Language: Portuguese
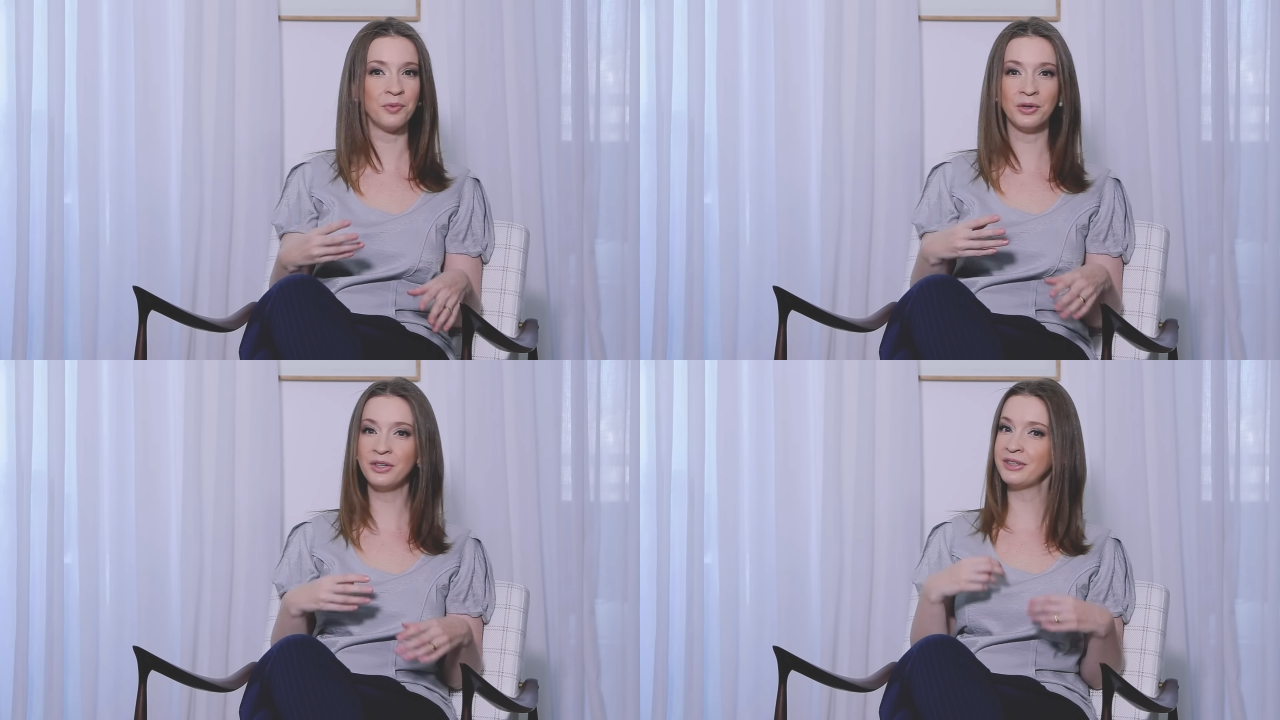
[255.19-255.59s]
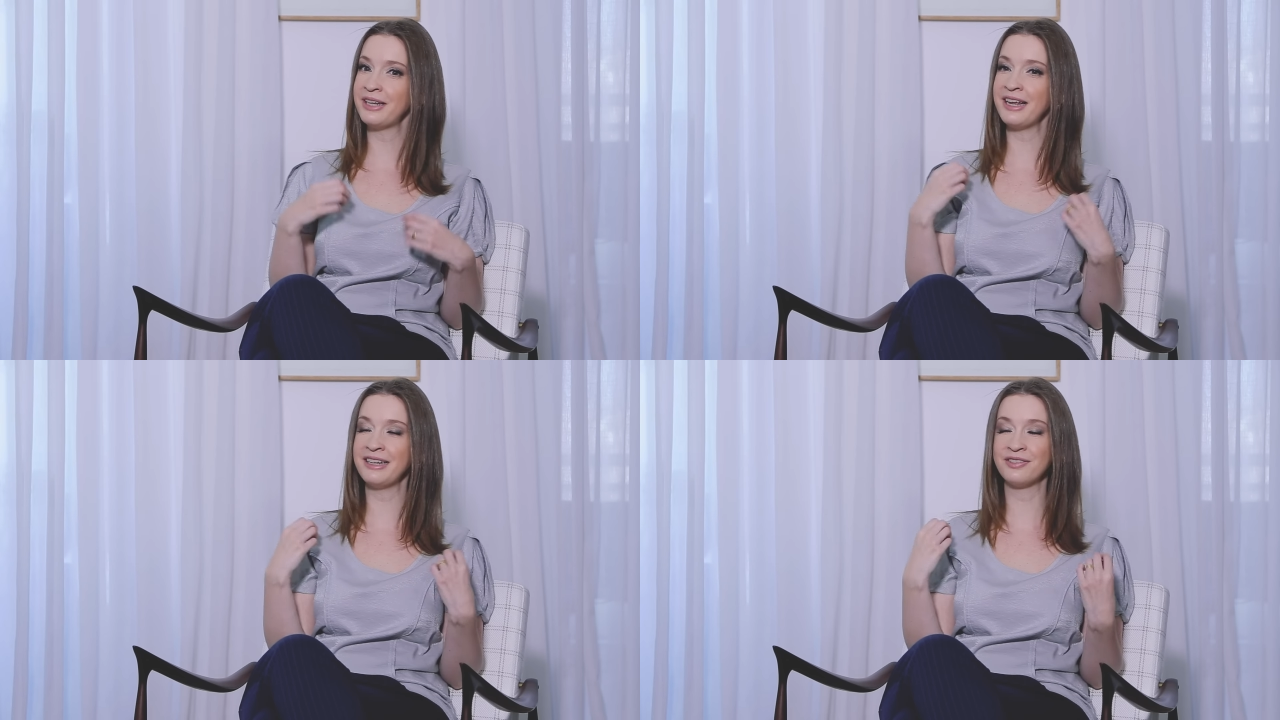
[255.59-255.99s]
muito
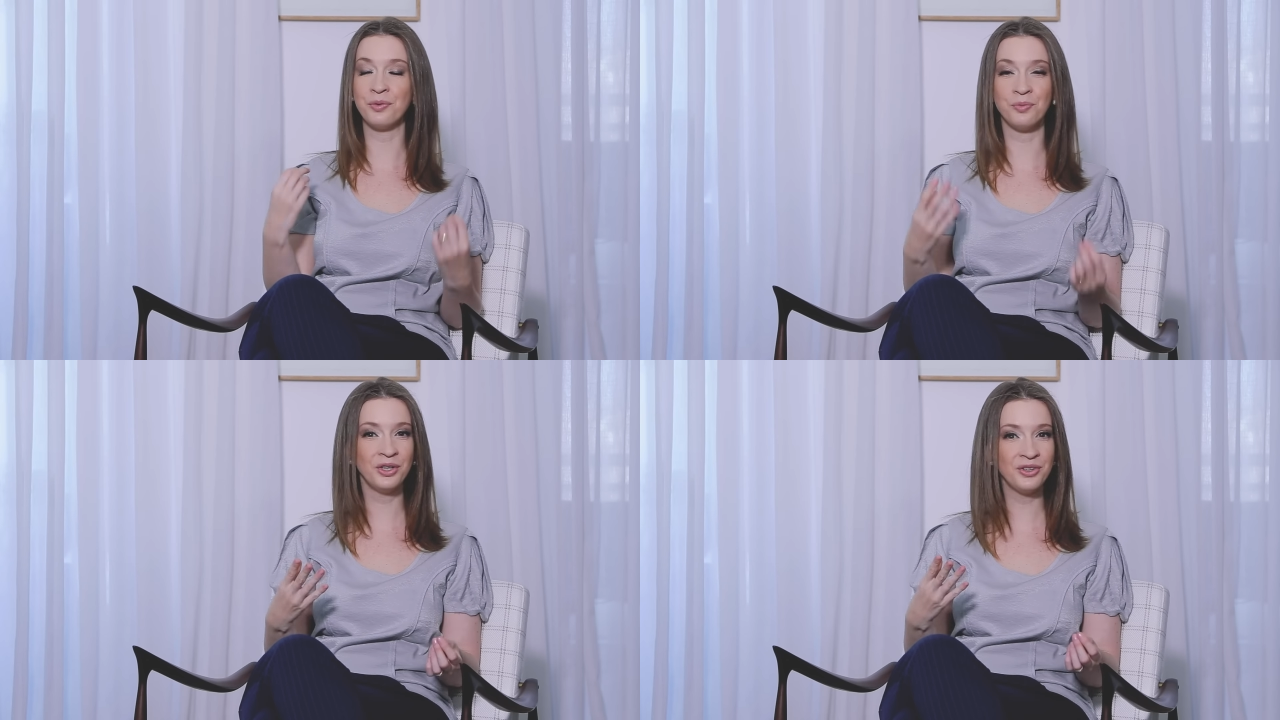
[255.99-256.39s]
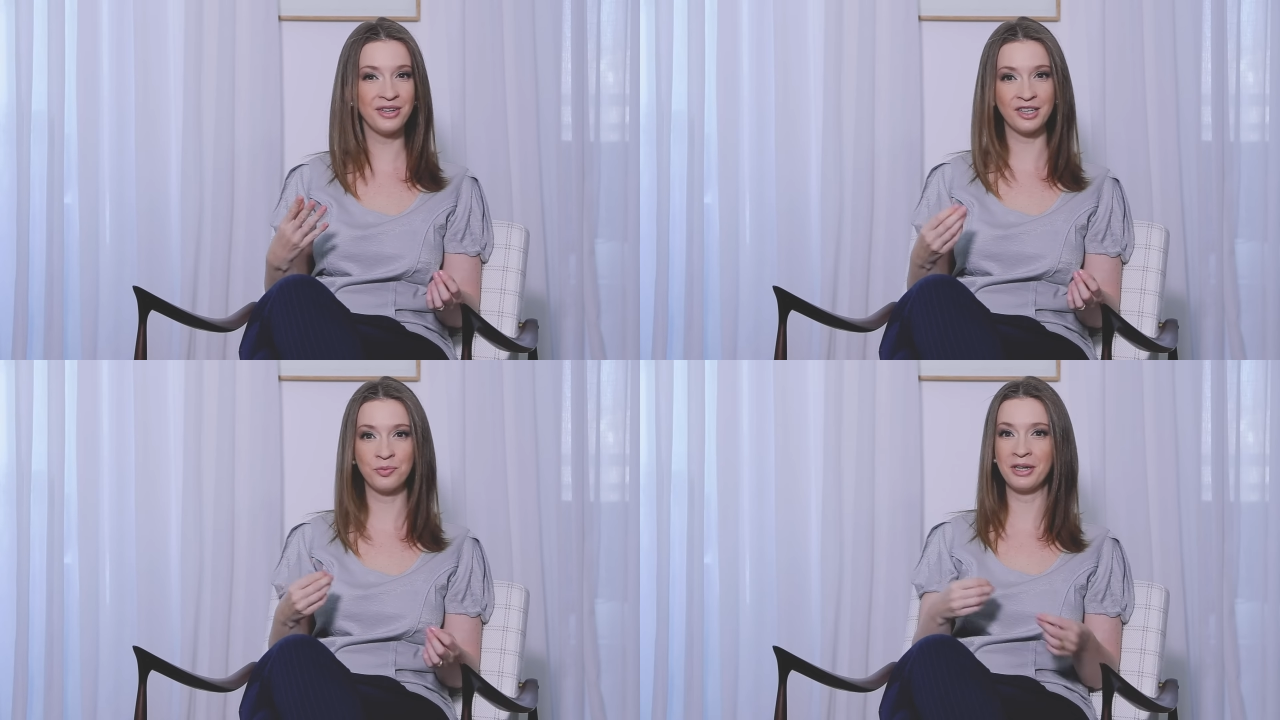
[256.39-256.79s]
tenso, ou muito
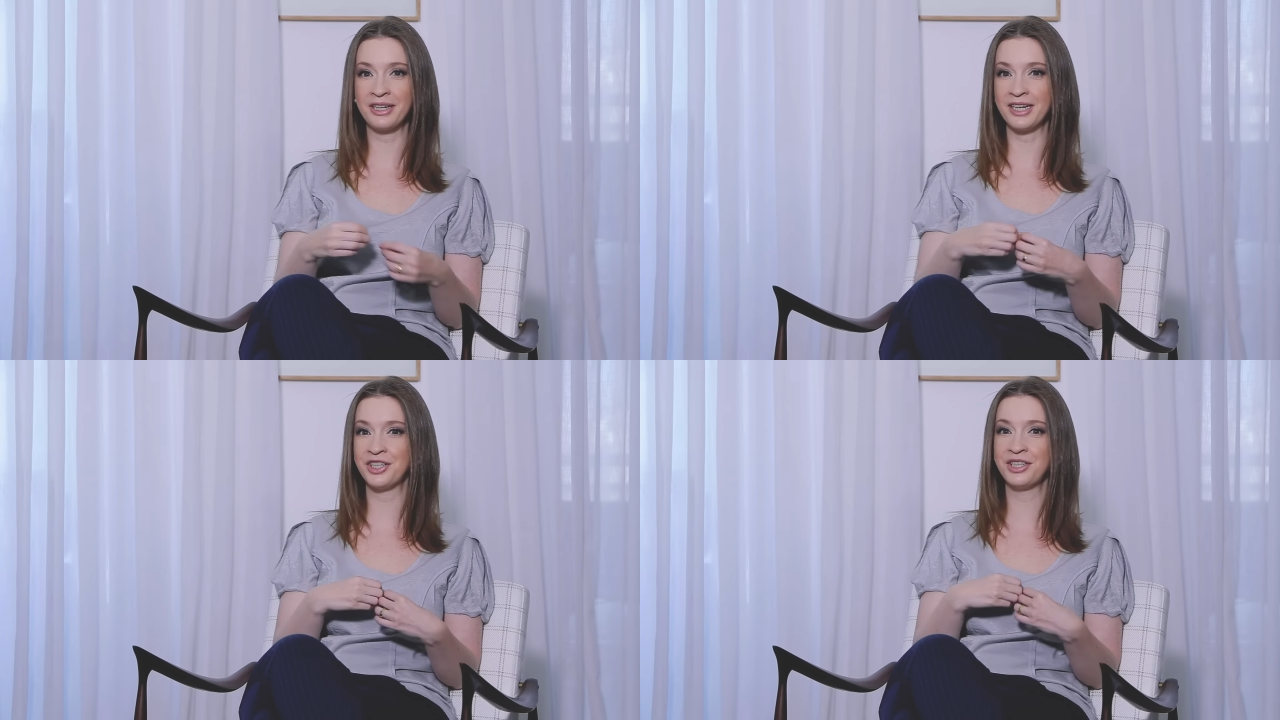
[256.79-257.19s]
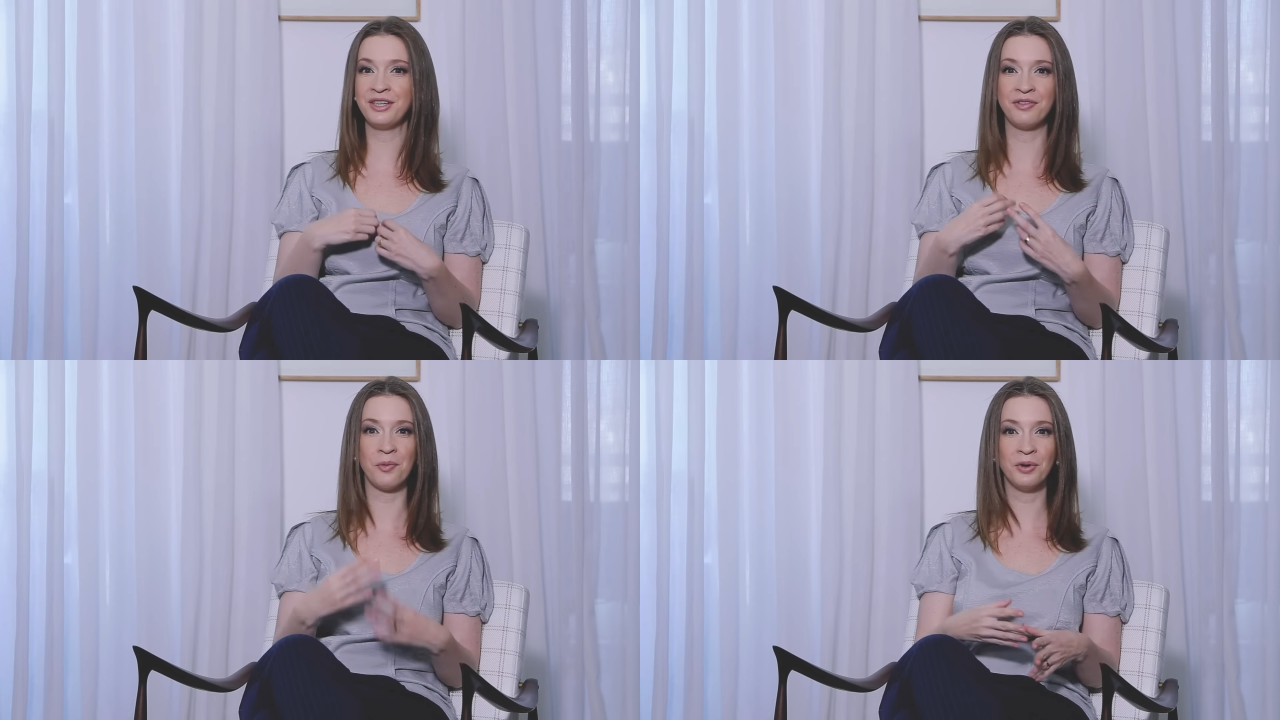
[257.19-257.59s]
na
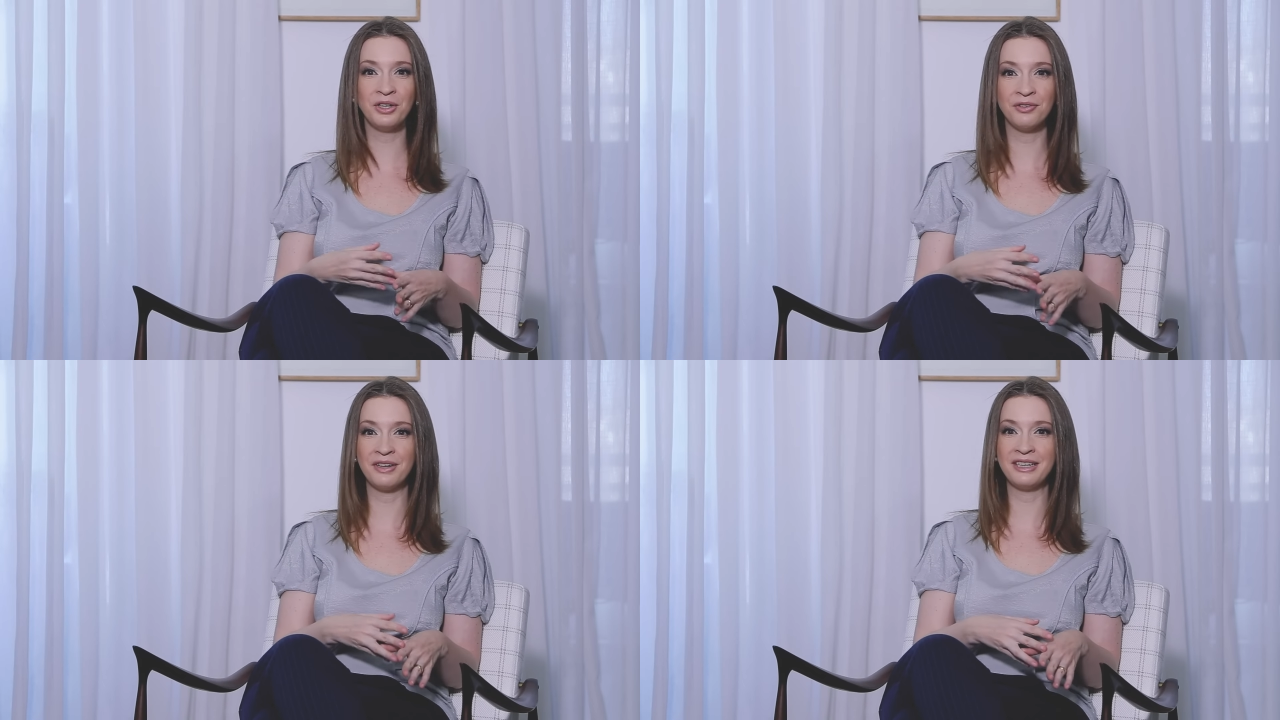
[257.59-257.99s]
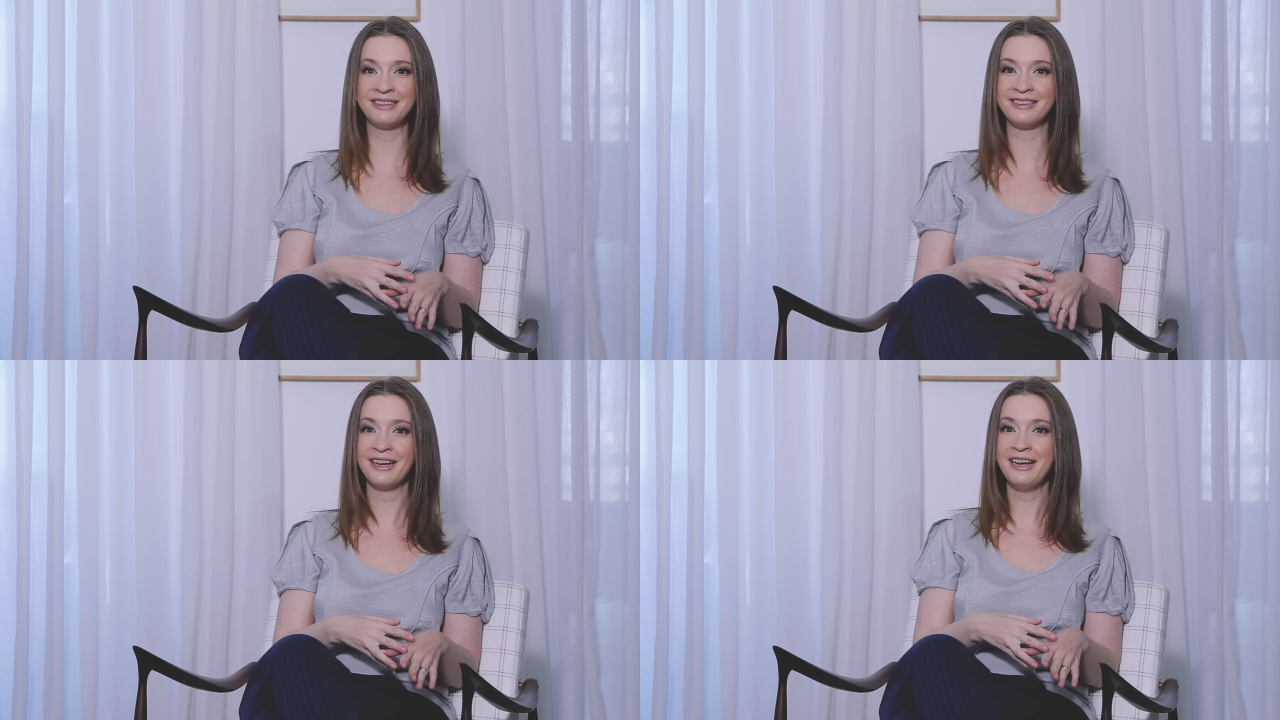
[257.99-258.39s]
expectativa, ou muito feliz.